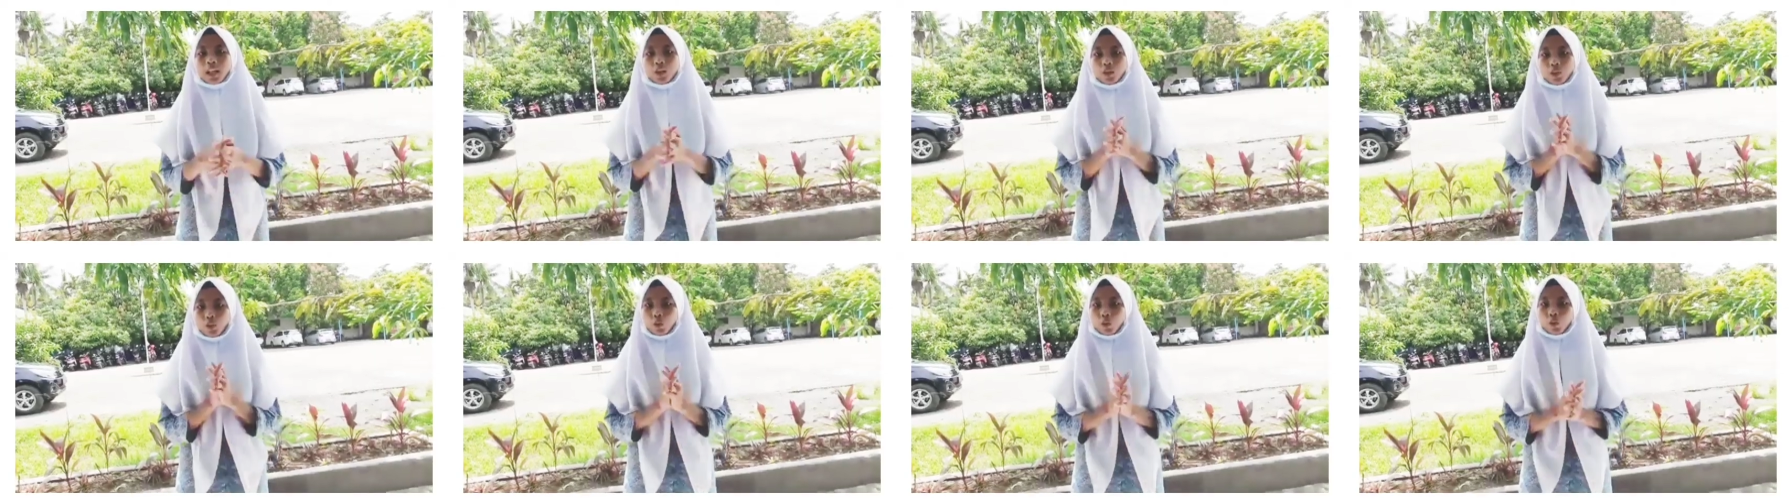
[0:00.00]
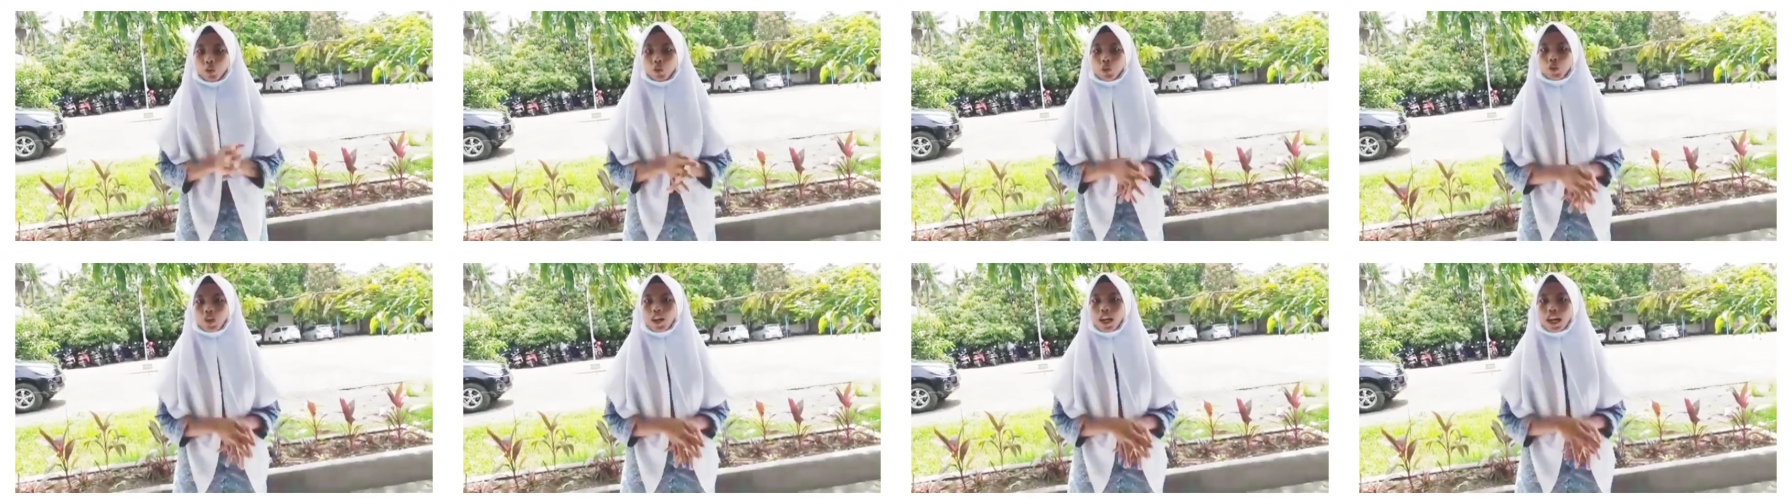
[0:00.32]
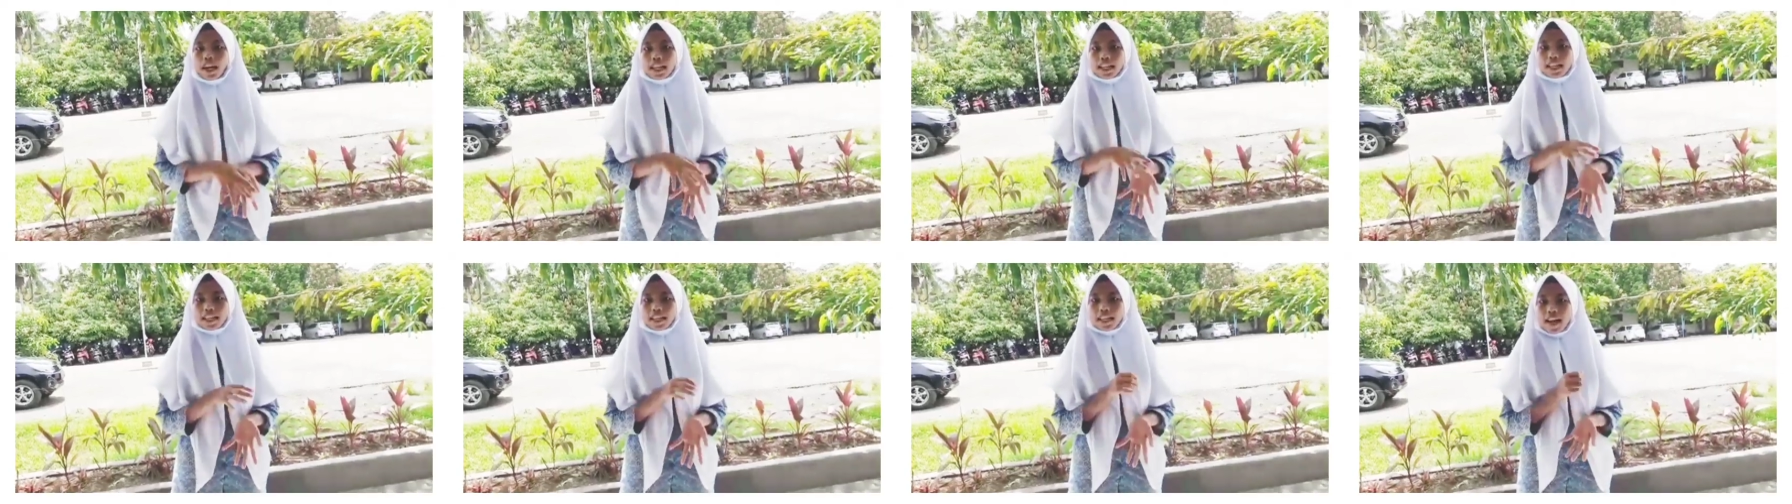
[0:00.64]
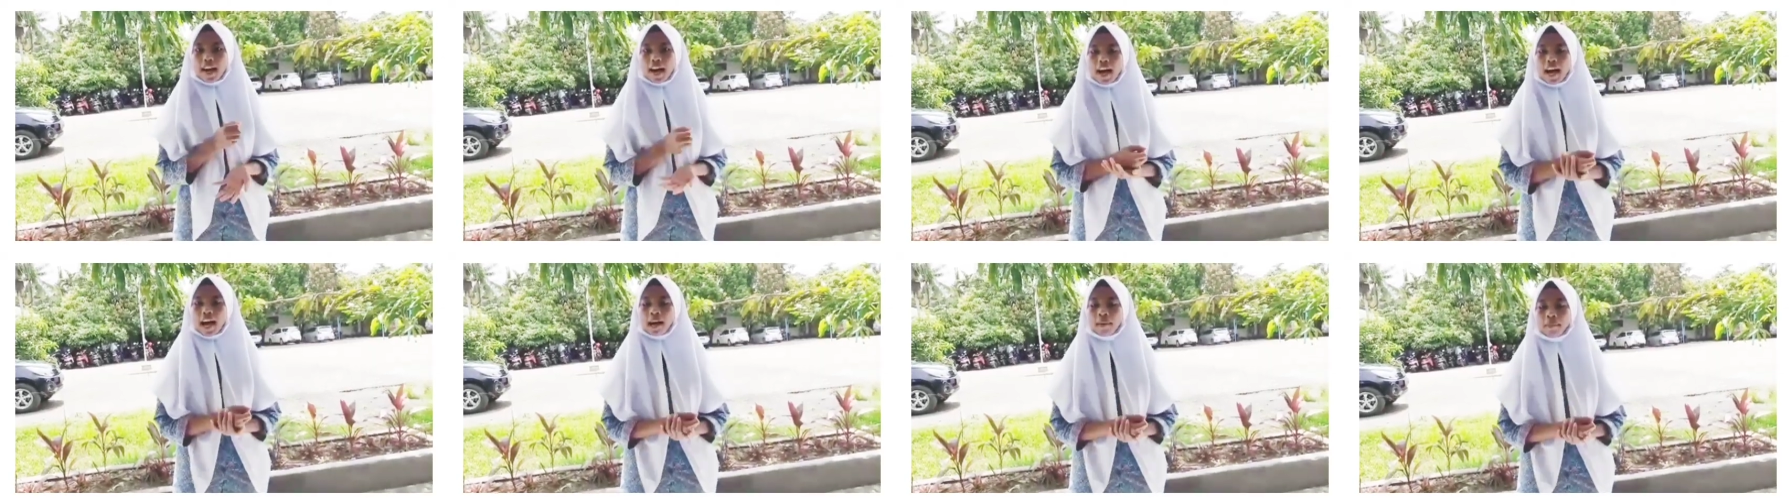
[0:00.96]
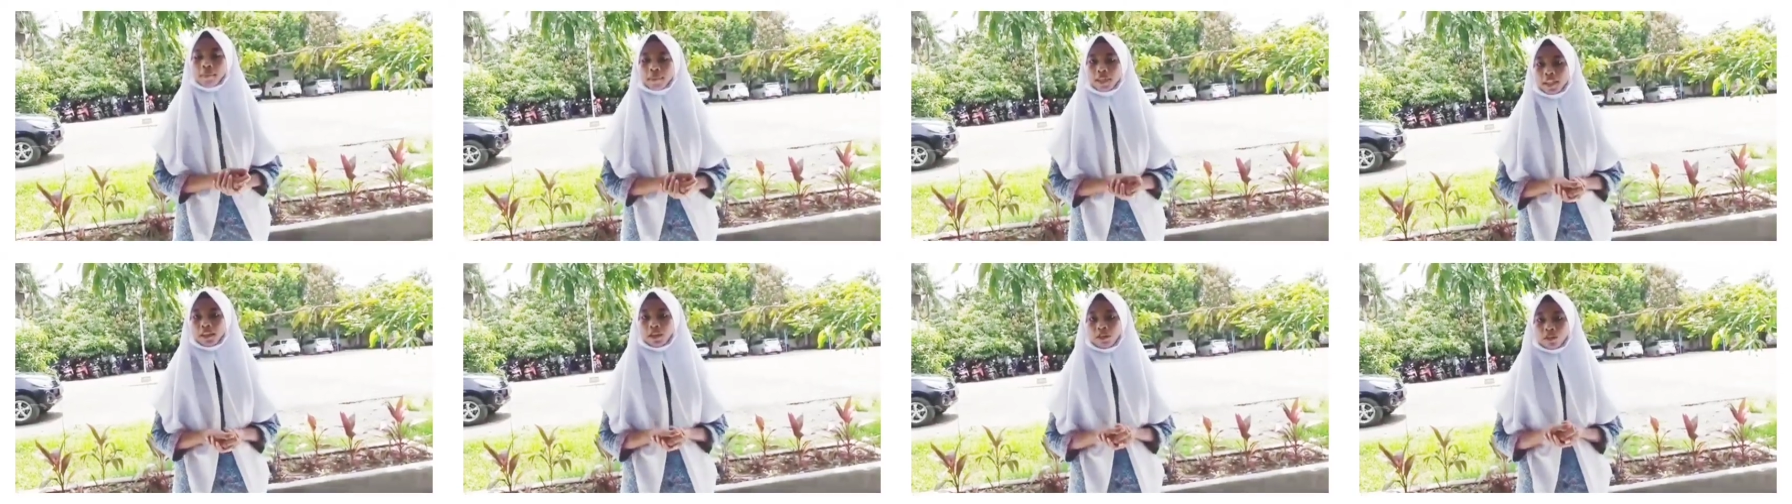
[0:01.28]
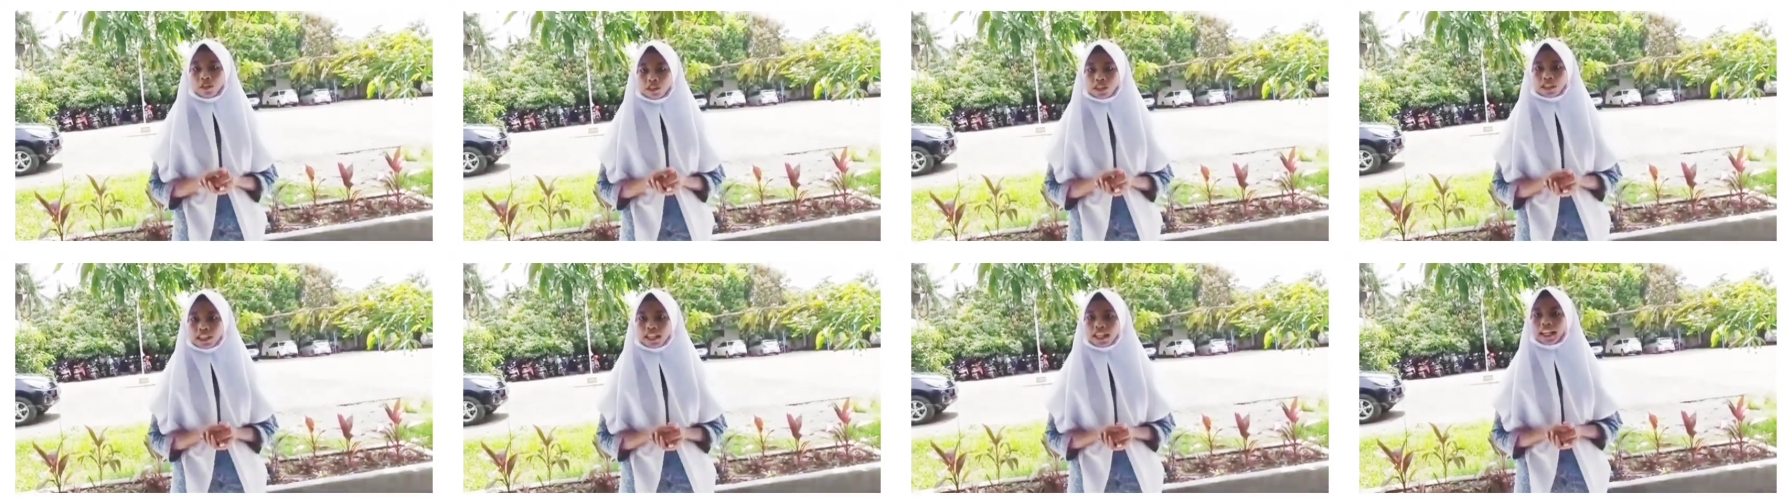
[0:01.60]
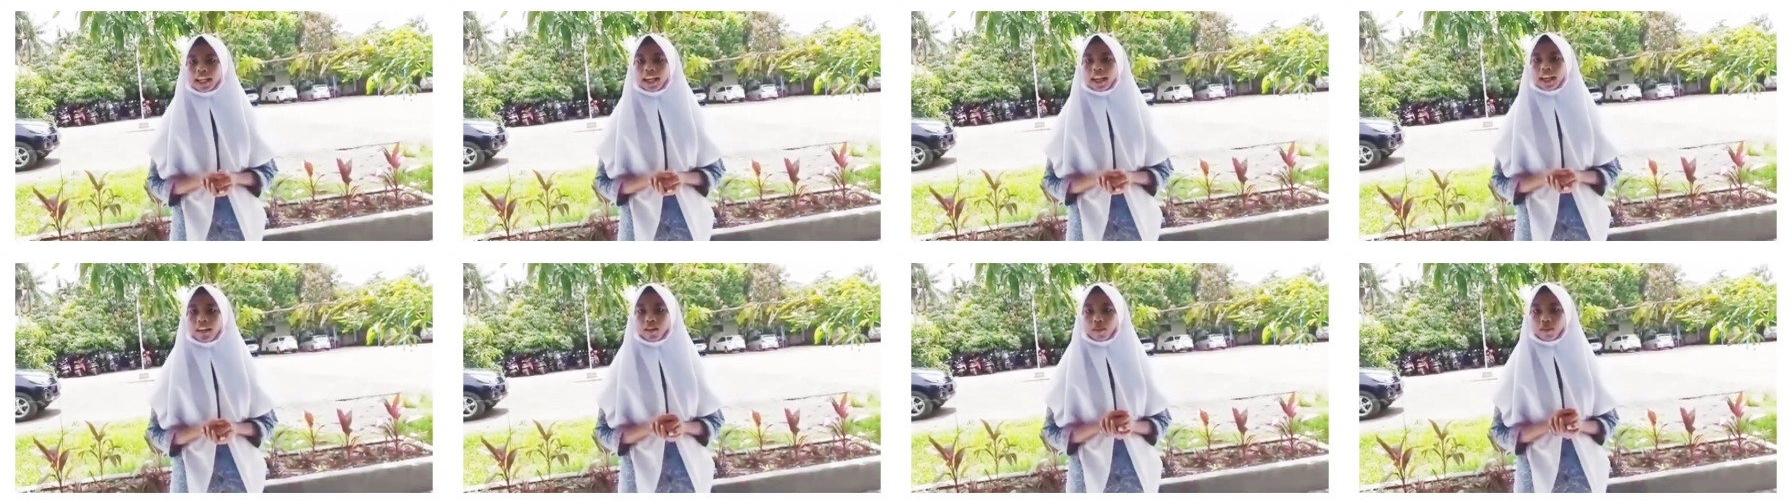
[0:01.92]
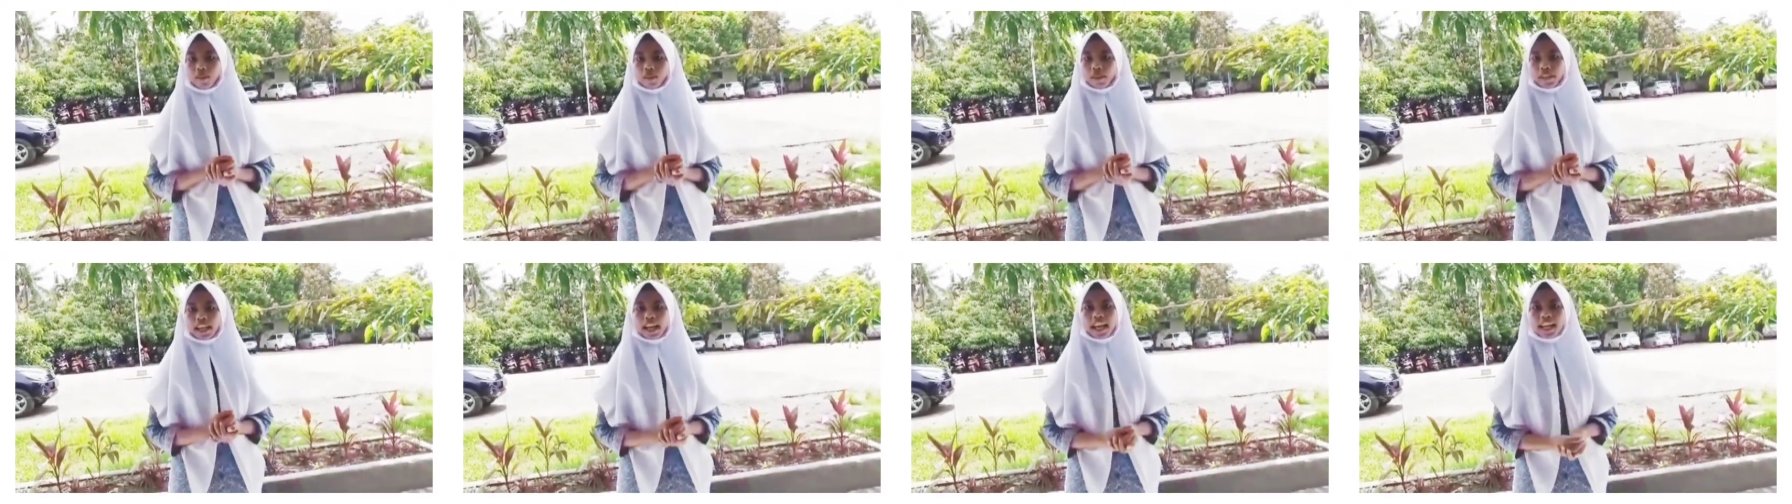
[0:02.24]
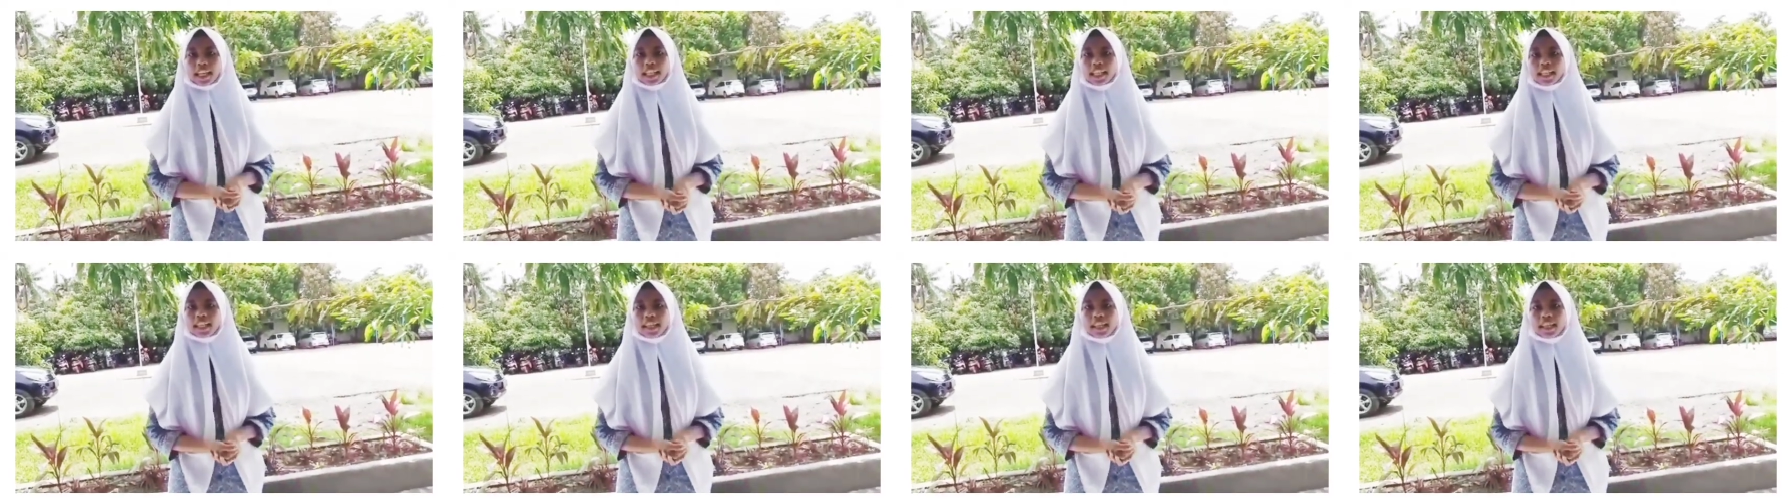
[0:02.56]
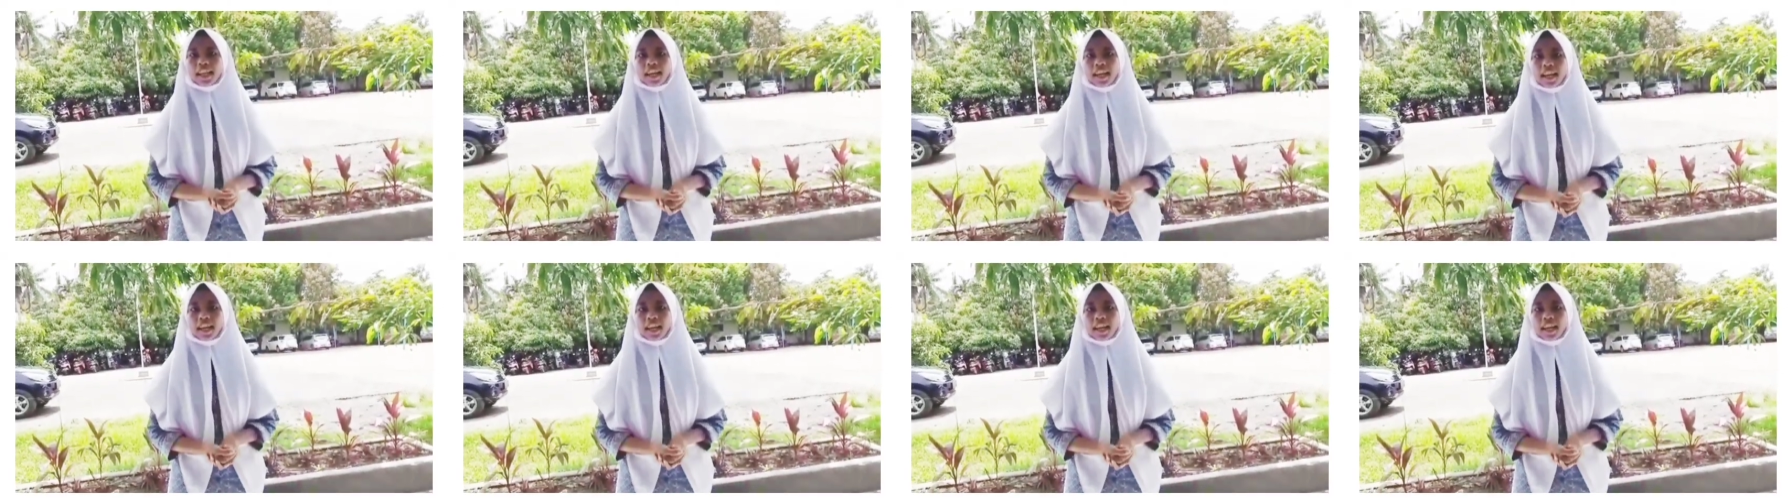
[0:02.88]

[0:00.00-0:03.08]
tujuh Saham industri dan obligasi